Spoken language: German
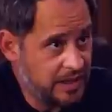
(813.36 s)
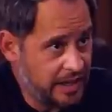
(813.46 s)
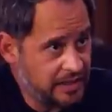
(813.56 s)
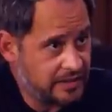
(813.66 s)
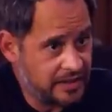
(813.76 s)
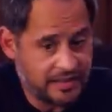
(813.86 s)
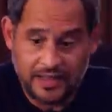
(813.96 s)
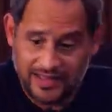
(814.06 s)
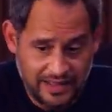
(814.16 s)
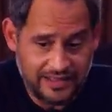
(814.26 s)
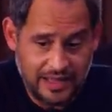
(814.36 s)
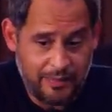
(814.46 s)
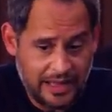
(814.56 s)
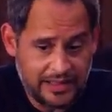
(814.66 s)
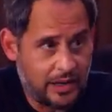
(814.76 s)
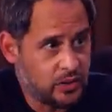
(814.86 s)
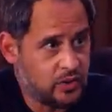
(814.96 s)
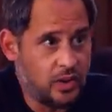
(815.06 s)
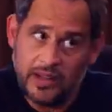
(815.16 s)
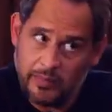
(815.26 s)
dem geredet, sagt er, der mag den
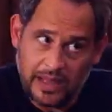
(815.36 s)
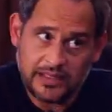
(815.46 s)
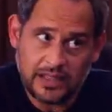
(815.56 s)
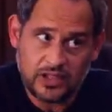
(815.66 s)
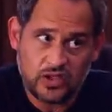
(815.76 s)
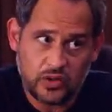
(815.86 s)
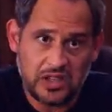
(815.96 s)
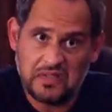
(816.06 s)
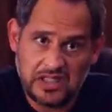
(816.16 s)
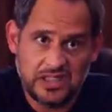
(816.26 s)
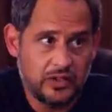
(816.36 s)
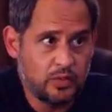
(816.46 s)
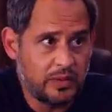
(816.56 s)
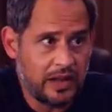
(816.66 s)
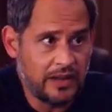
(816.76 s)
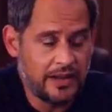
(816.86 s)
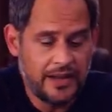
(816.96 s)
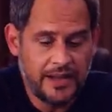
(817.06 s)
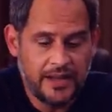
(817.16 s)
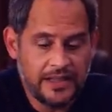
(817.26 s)
Autoren, der mag den Regisseur, der findet den super.
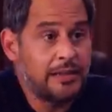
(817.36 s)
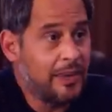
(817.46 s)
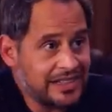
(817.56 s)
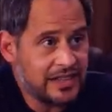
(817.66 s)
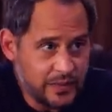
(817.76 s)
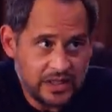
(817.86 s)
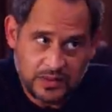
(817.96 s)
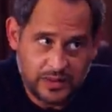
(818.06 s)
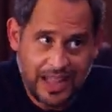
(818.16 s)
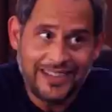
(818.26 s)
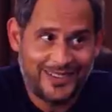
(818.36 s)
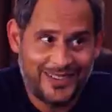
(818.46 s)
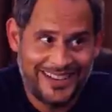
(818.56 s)
Der macht das wirklich für ganz